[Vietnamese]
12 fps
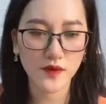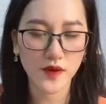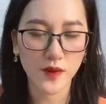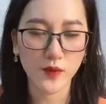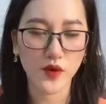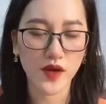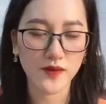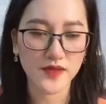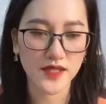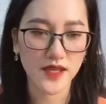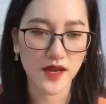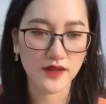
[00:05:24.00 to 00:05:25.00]
Em muốn làm
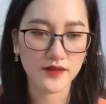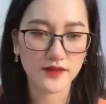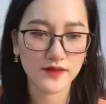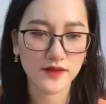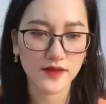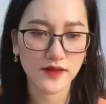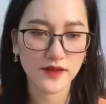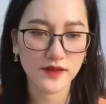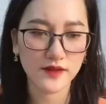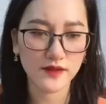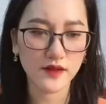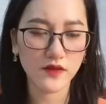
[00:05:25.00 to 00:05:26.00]
gì à
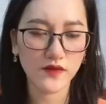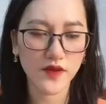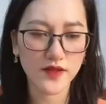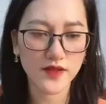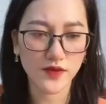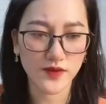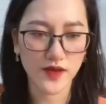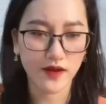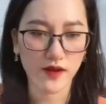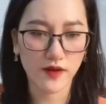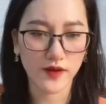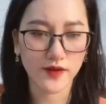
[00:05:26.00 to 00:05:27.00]
Từ ngưng viên dịu dàng
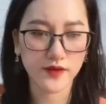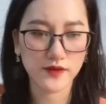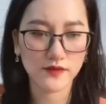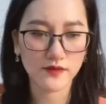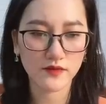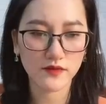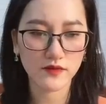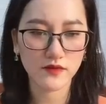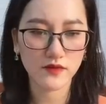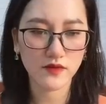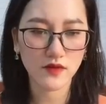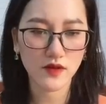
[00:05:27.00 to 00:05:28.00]
hỏi
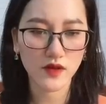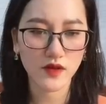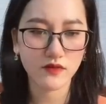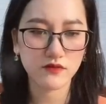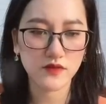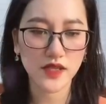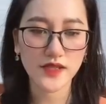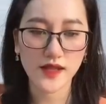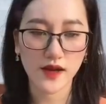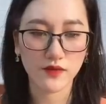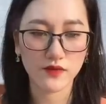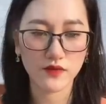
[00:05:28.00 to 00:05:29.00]
Đi
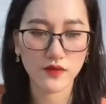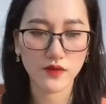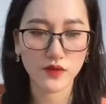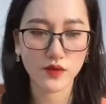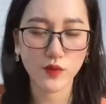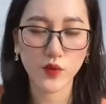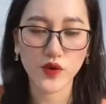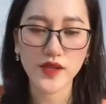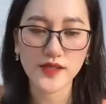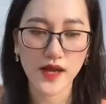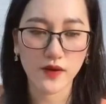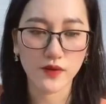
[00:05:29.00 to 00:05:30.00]
dạo Tôi muốn
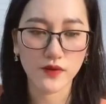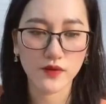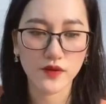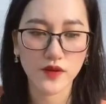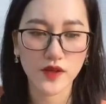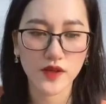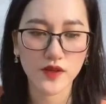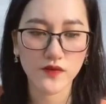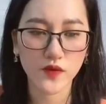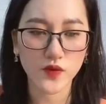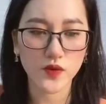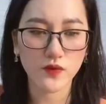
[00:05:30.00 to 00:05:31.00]
đi dạo
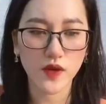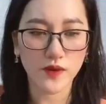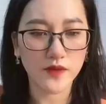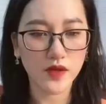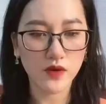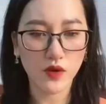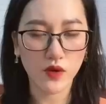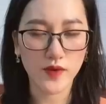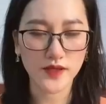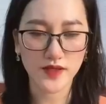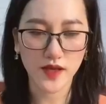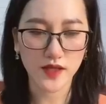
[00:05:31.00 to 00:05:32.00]
Phù Dung lập tức ngồi
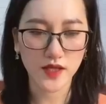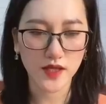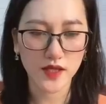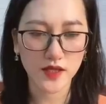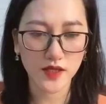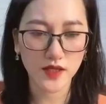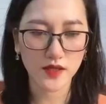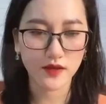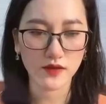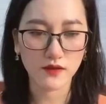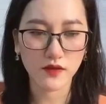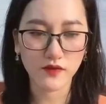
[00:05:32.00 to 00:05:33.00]
bật dậy Nhìn
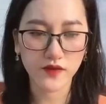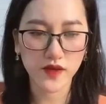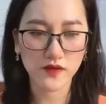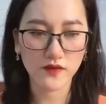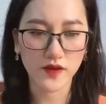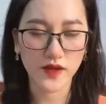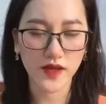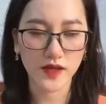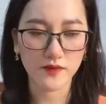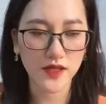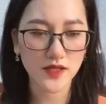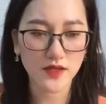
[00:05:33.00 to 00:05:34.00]
từ ngưng viên với
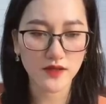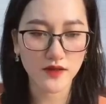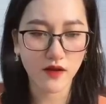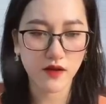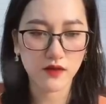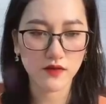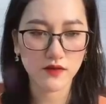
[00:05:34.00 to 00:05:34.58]
ánh mắt xin sỏ